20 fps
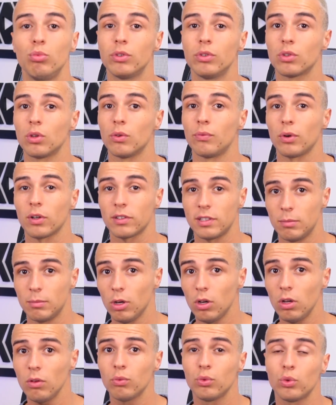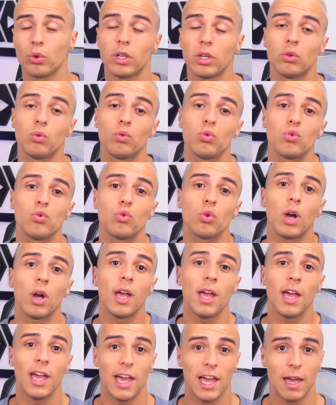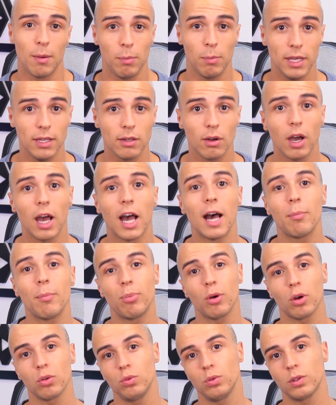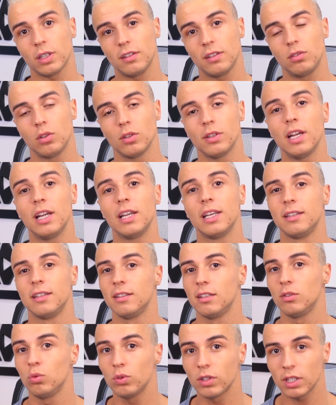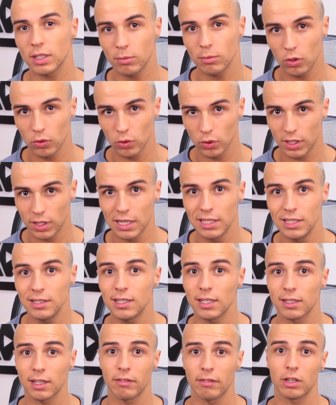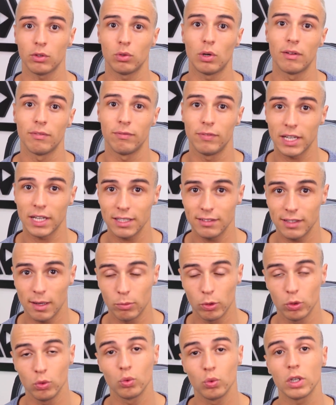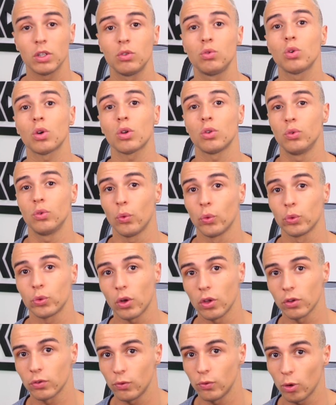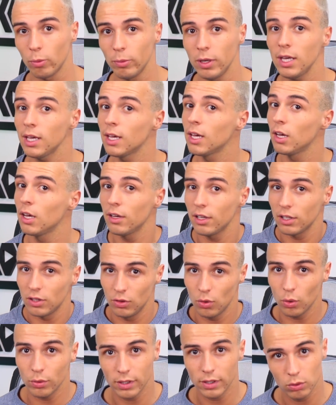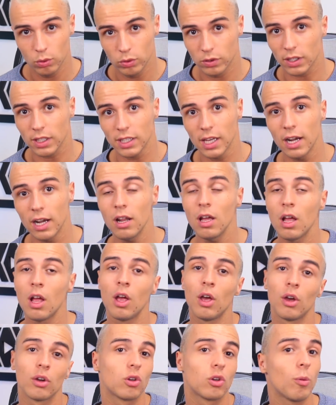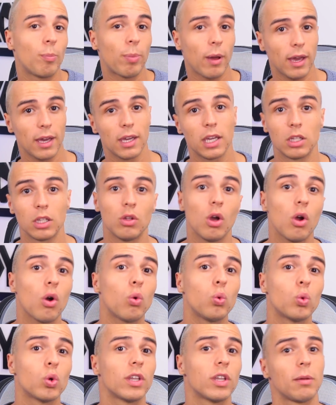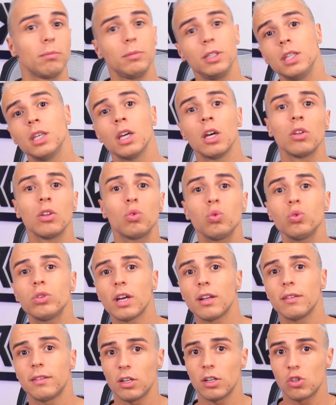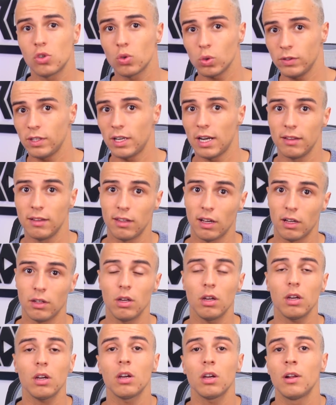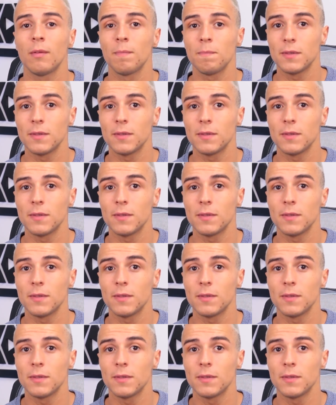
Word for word: Puisque forcément, vous aurez toujours un meilleur apport nutritionnel et des nutriments de qualité à travers de la véritable nourriture non transformée, non industrielle, que par un gainer où on a mis tout un tas de choses à l'intérieur,